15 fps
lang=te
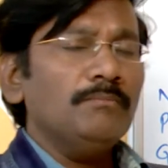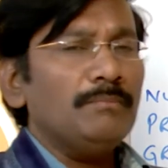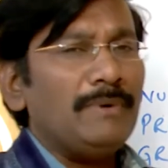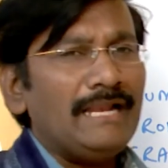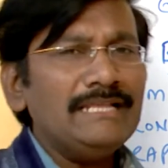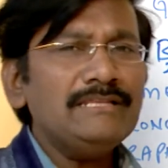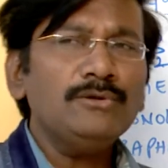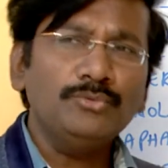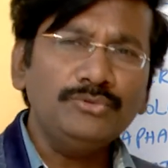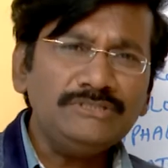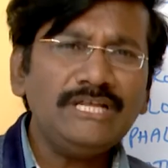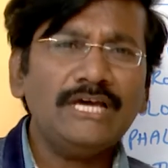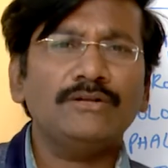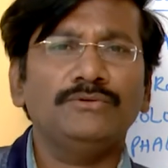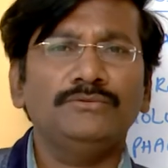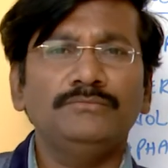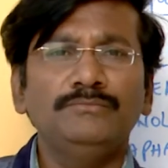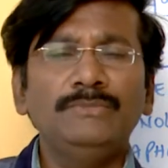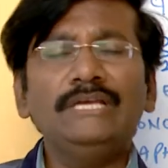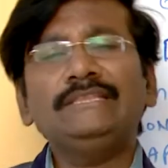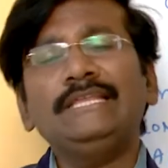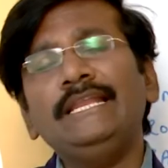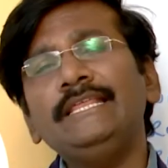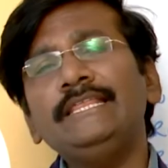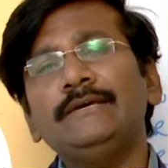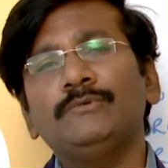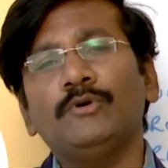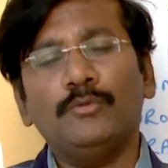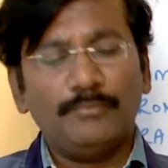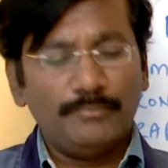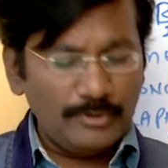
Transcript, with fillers: బాలాజీలు ఉంటారు మీకు తెలియదేమో